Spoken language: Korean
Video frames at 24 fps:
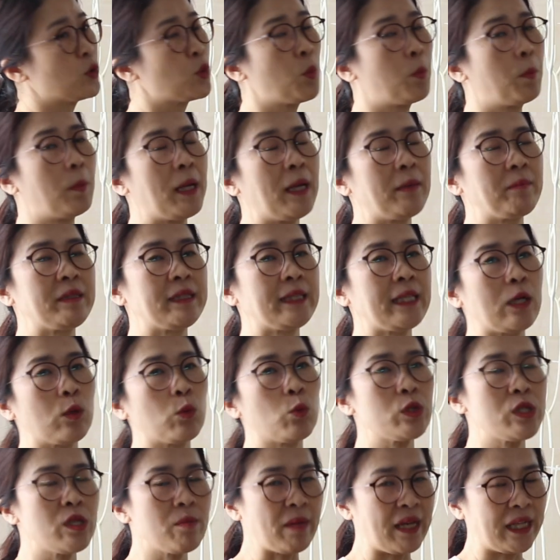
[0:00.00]
조팝이나
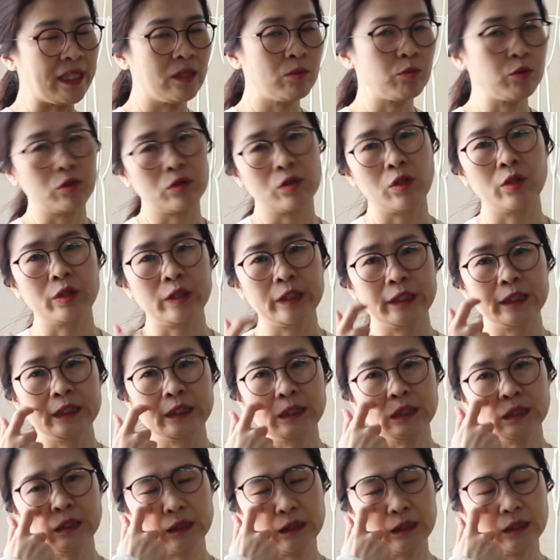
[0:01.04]
꽃이 많이 붙어
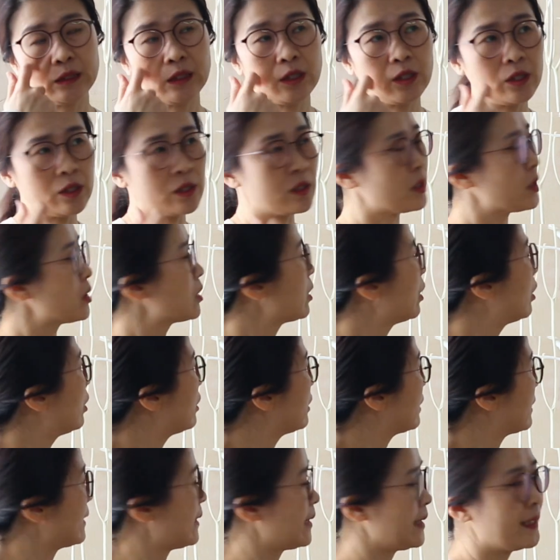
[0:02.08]
있는 이런
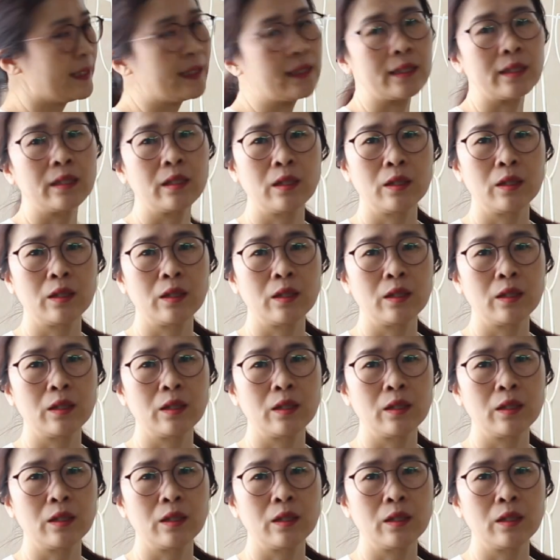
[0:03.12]
절지